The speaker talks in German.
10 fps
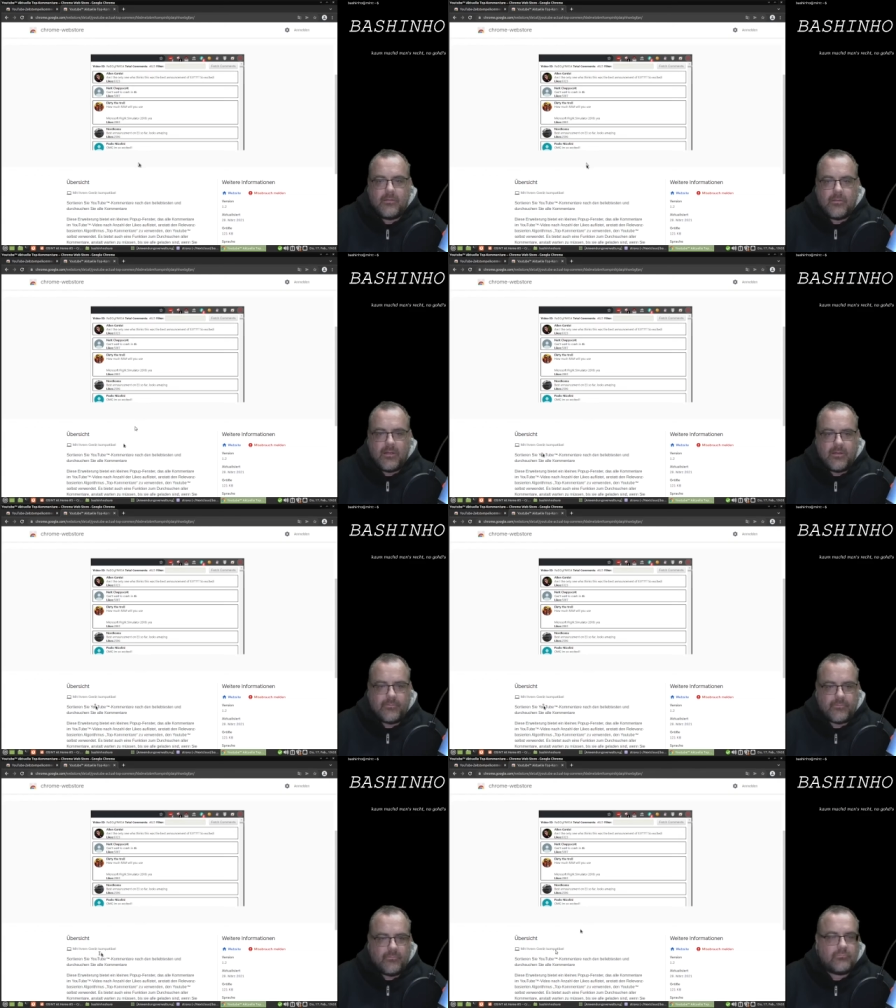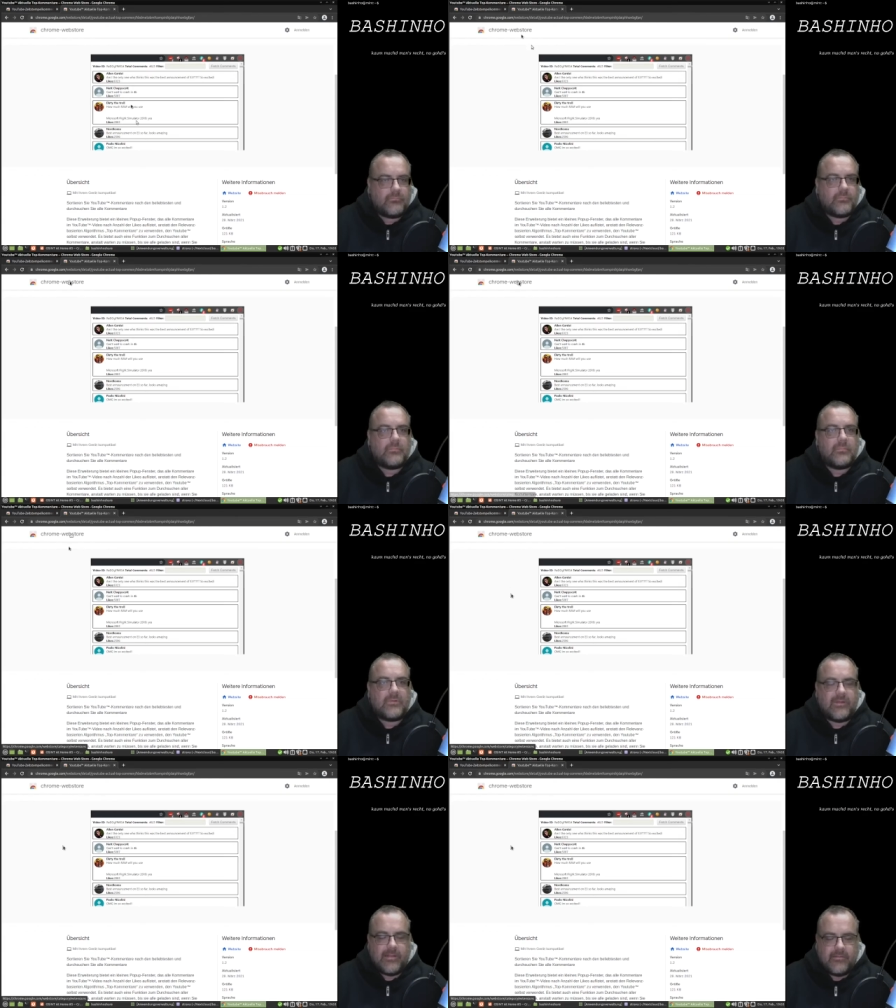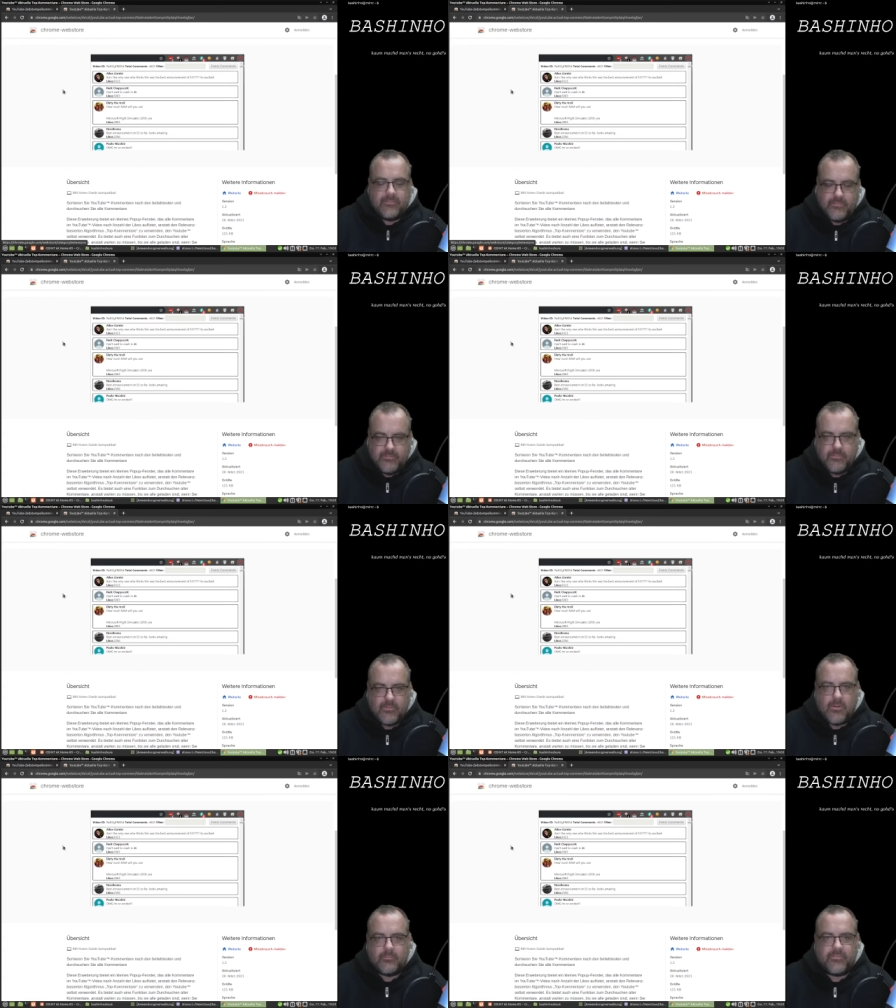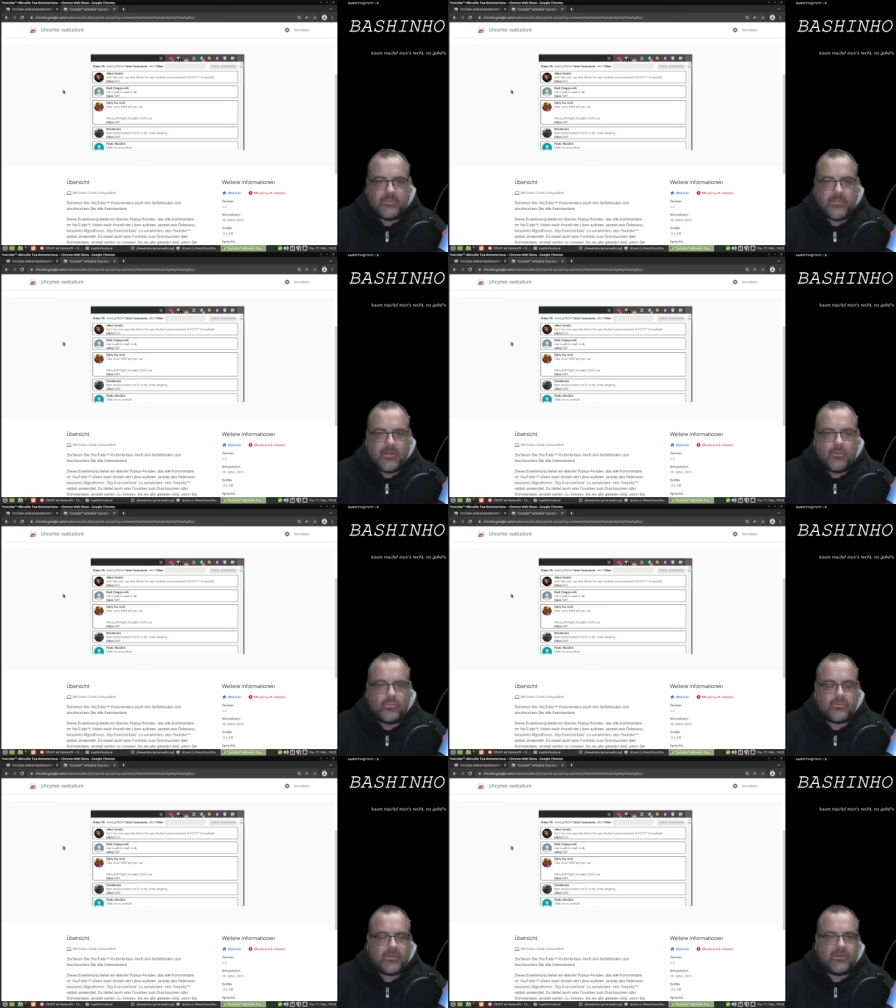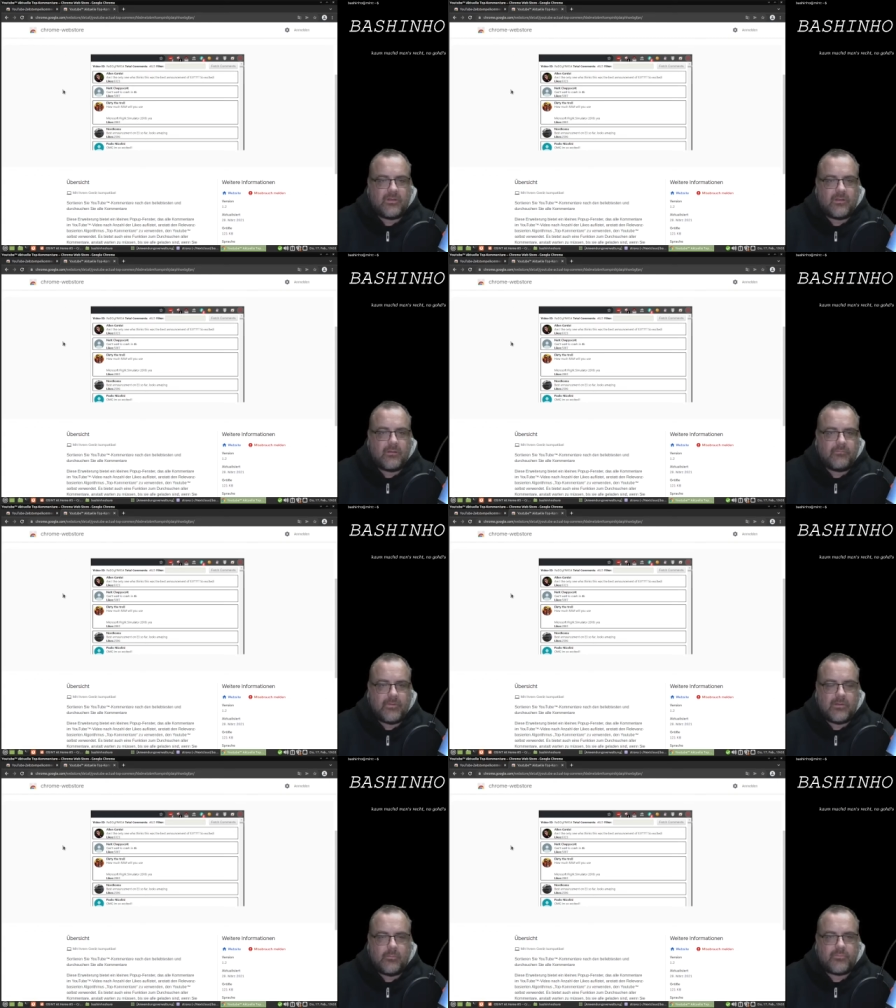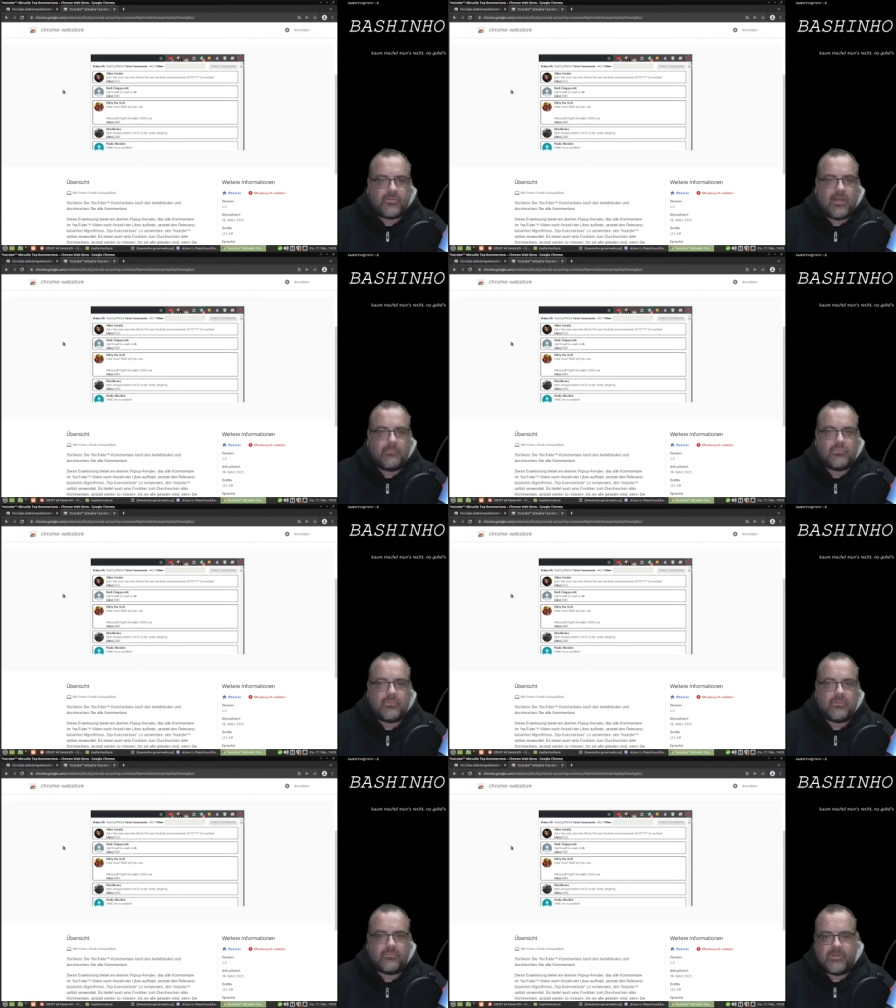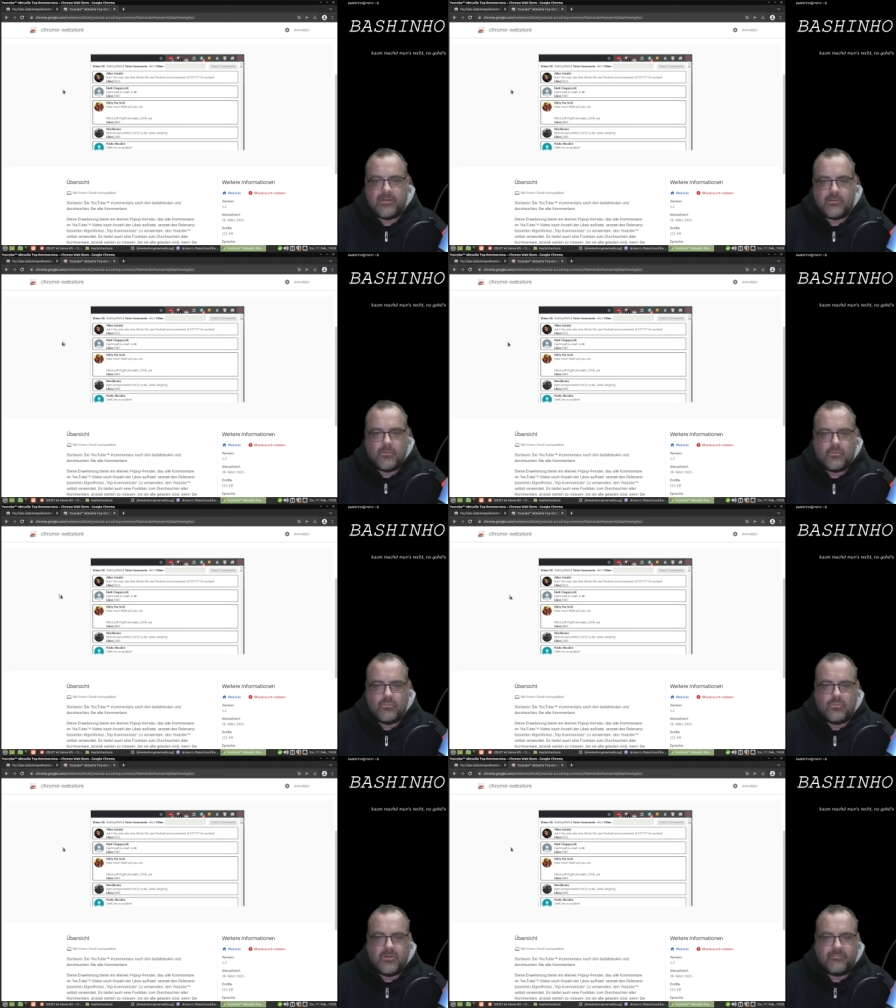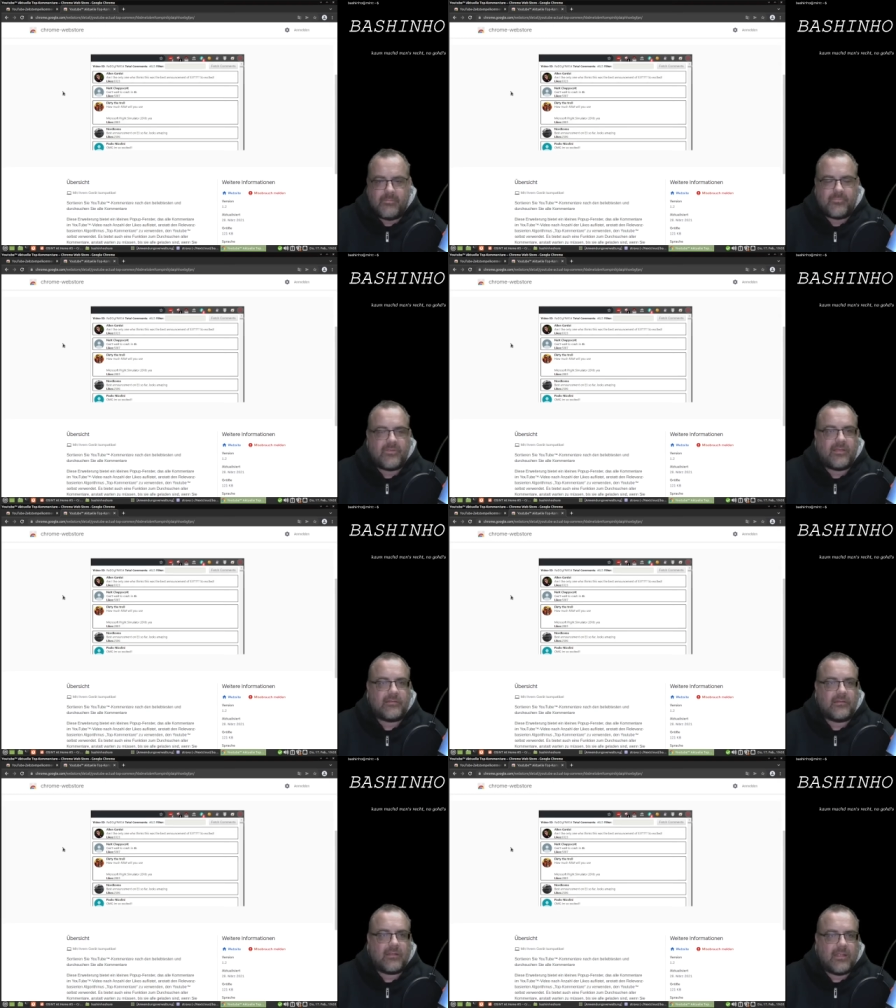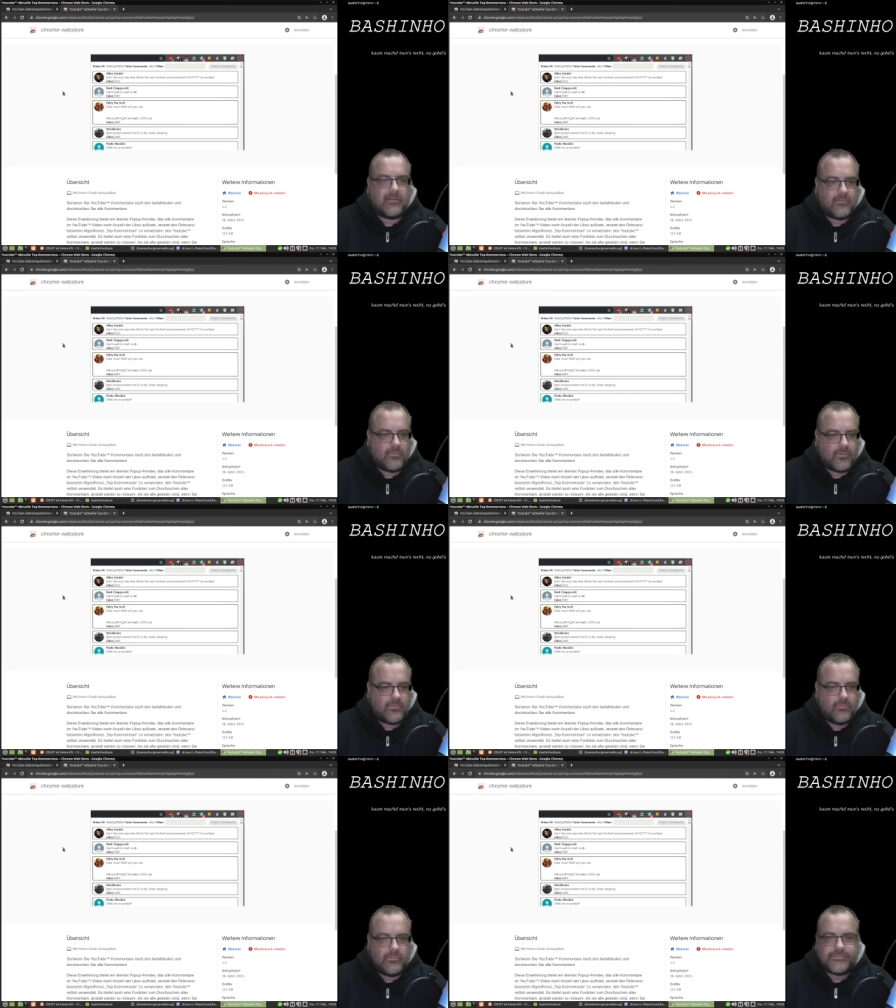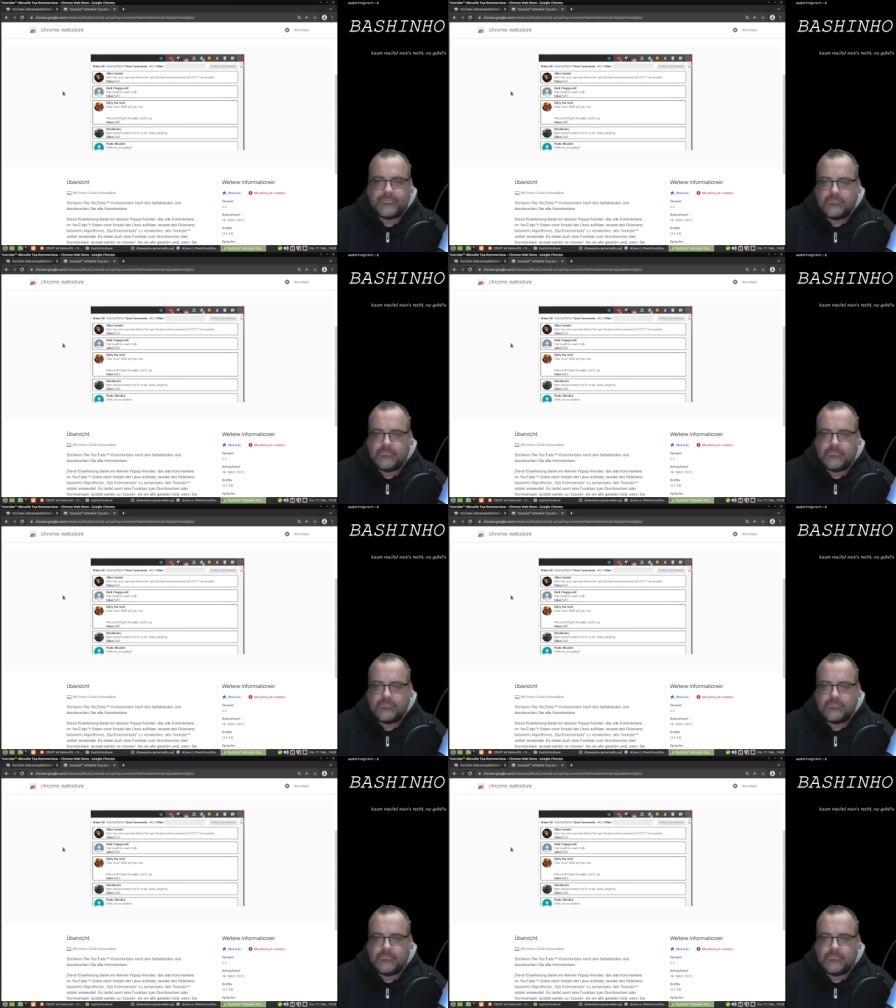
Also, die Links kommen wie immer unten in der Videobeschreibung und wenn ihr noch coole Webseiten kennt oder Tools,